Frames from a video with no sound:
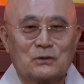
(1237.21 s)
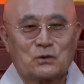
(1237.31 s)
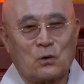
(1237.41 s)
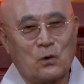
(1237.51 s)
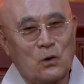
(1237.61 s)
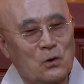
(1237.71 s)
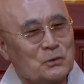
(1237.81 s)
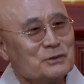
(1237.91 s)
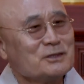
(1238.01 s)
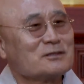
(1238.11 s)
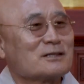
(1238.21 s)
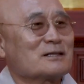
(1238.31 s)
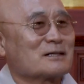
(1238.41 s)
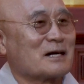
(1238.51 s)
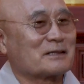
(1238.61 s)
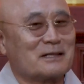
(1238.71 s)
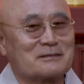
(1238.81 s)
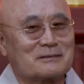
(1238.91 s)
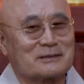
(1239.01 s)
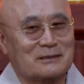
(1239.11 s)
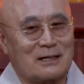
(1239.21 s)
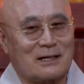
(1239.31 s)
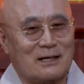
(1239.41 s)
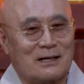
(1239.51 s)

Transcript: 좋은 습관을 갖게 하는 것이다.